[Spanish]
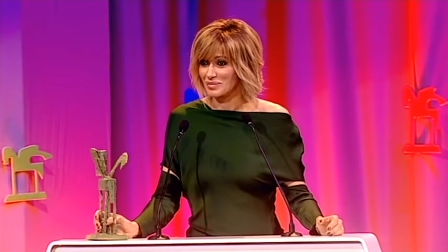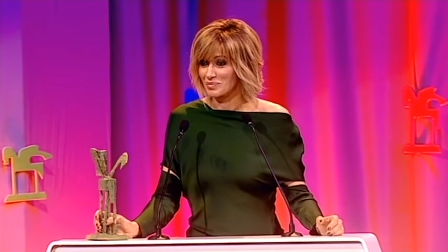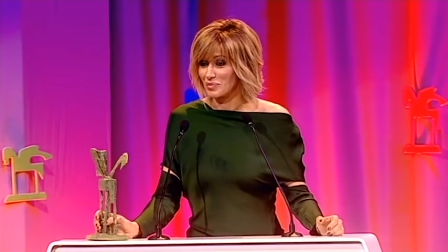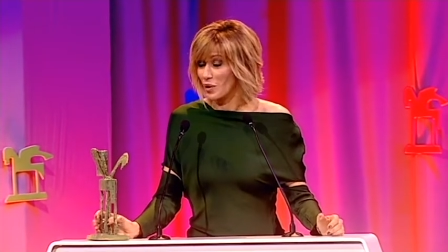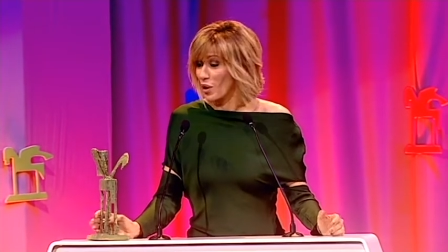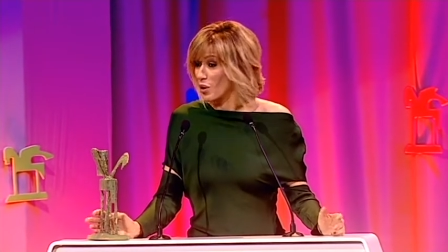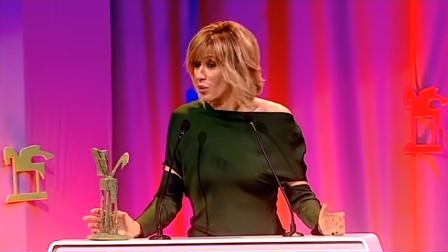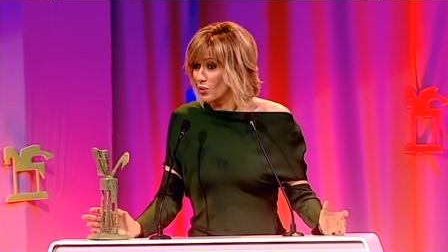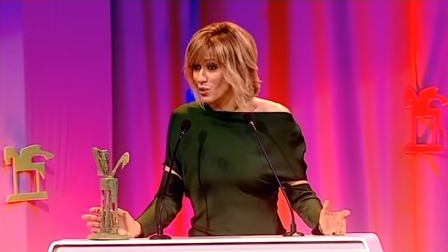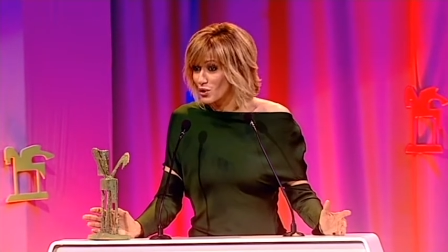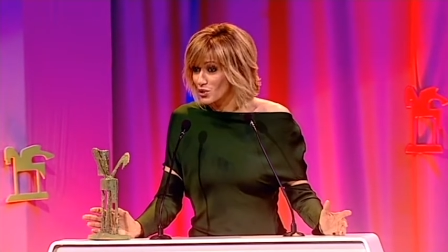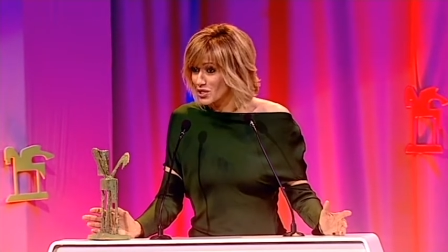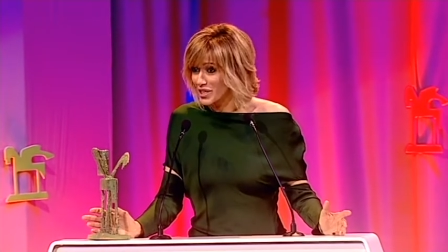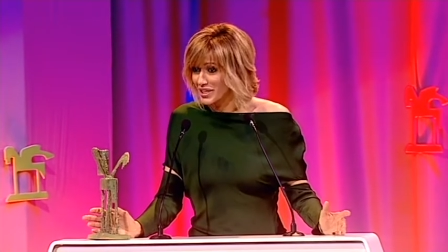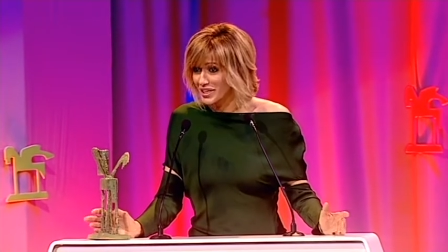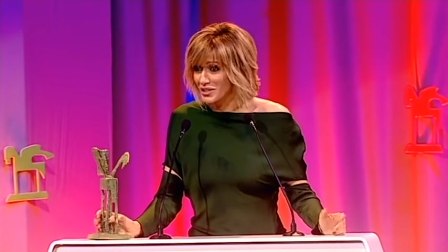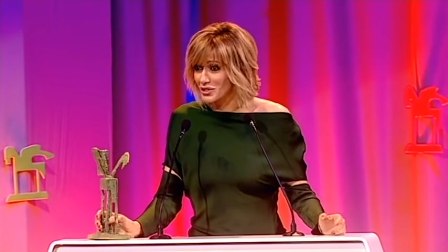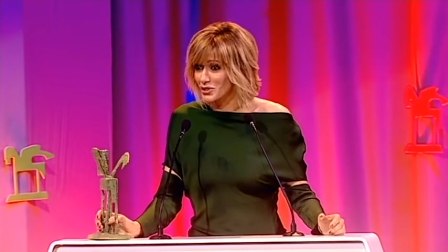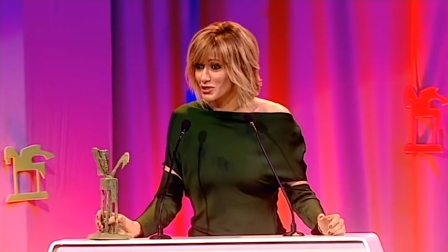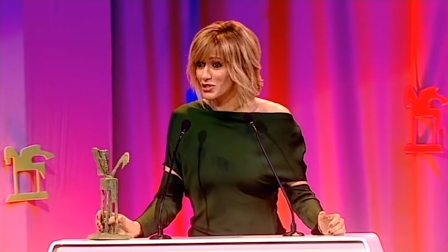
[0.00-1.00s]
Veo algunos
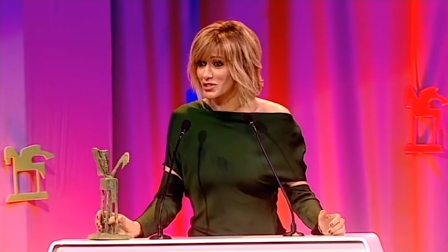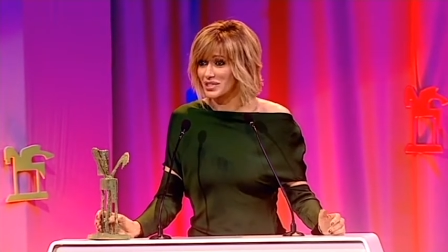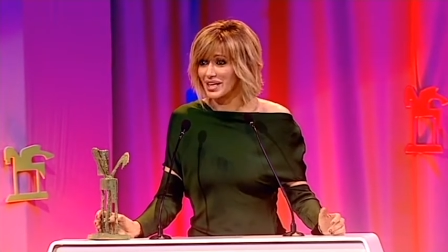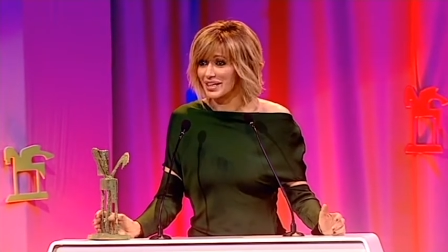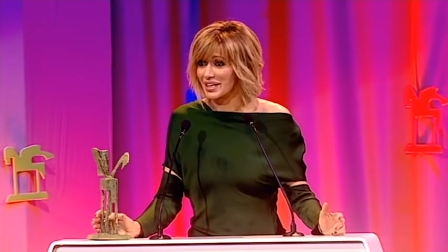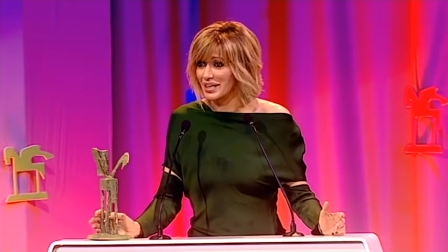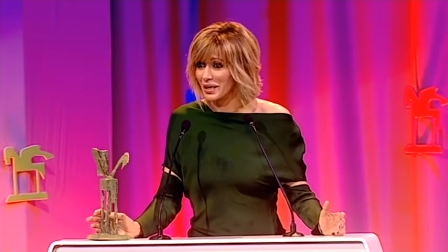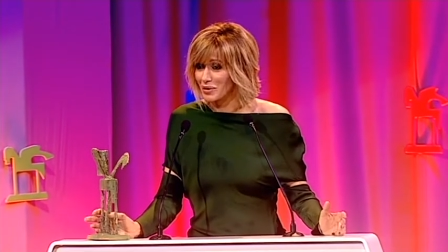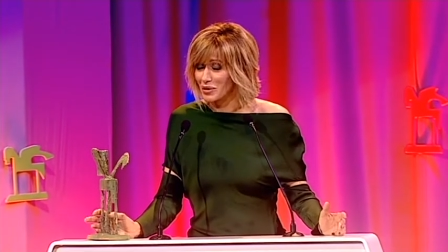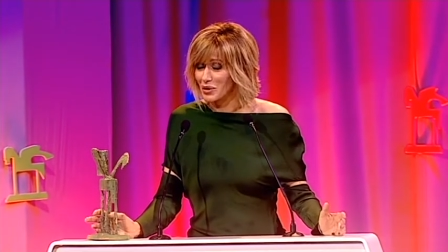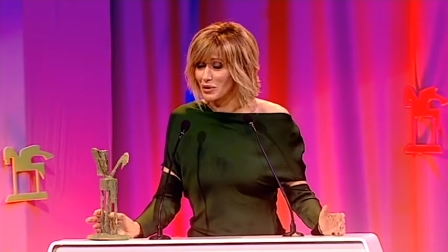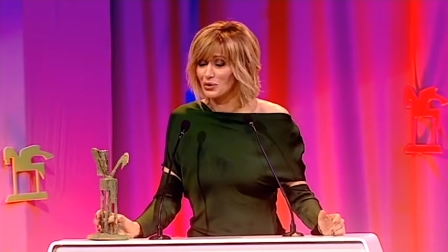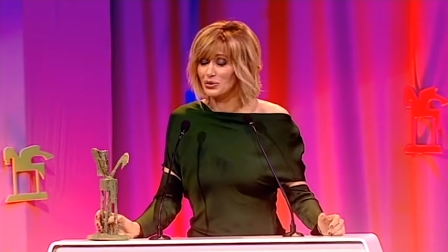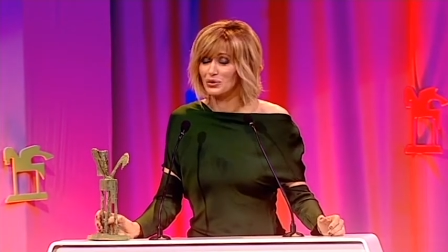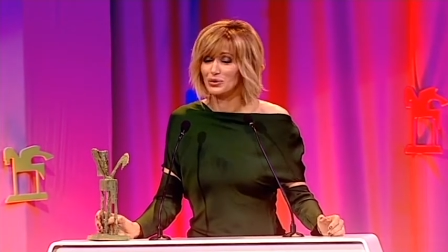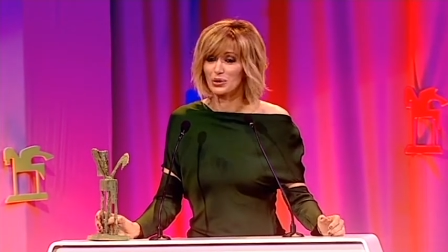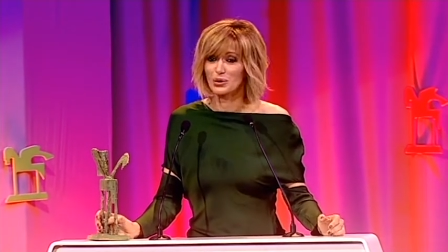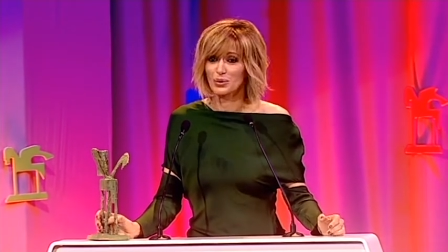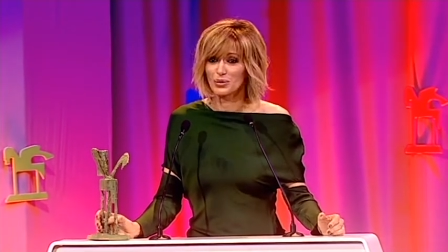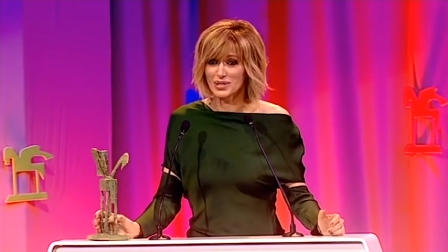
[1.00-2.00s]
de ellos, Iñaki
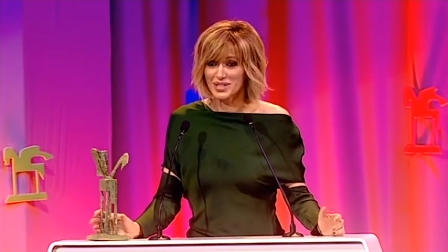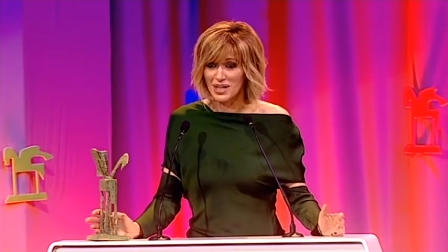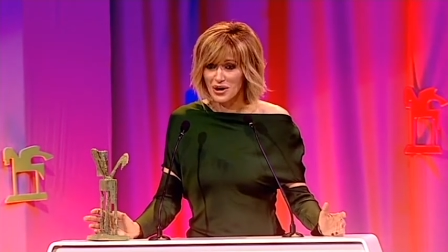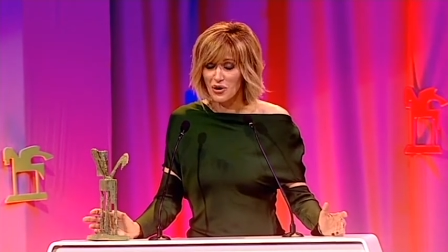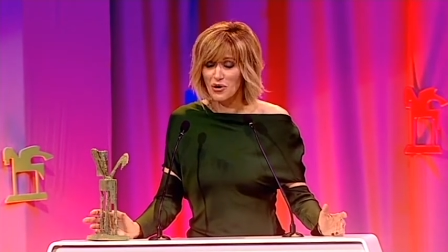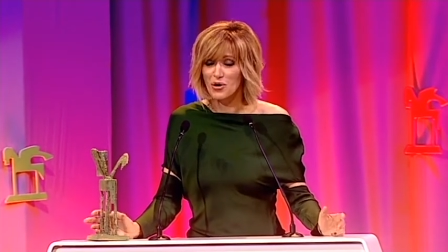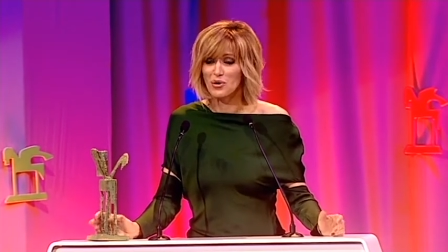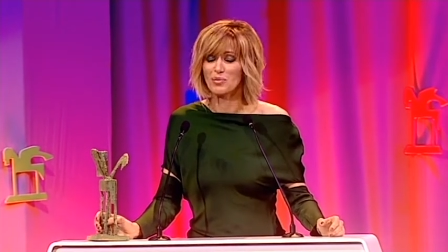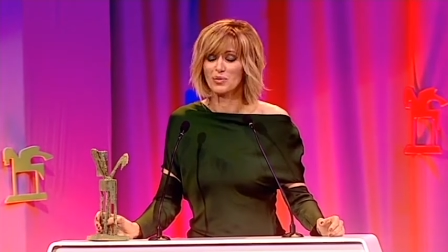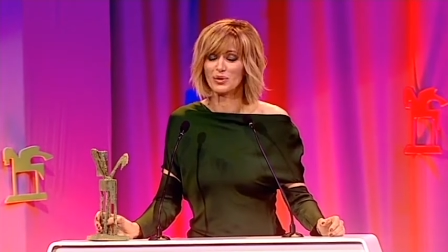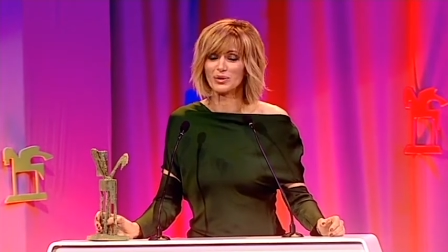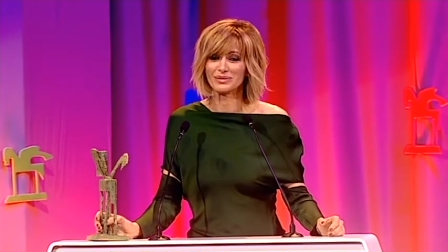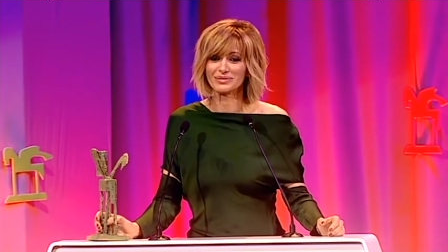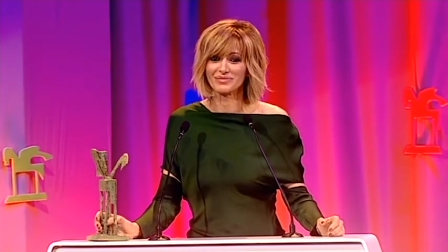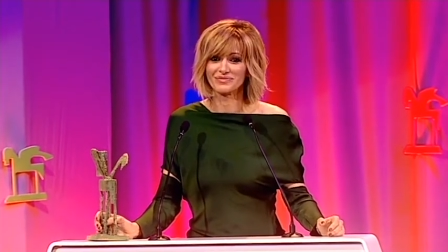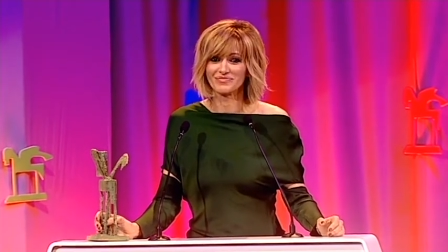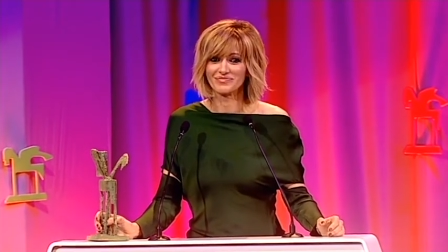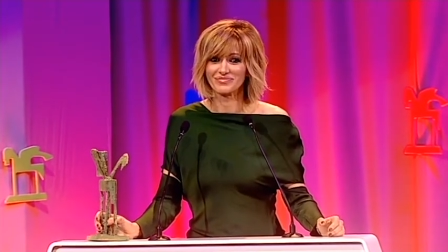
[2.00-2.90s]
Gabilondo, Luis del Olmo,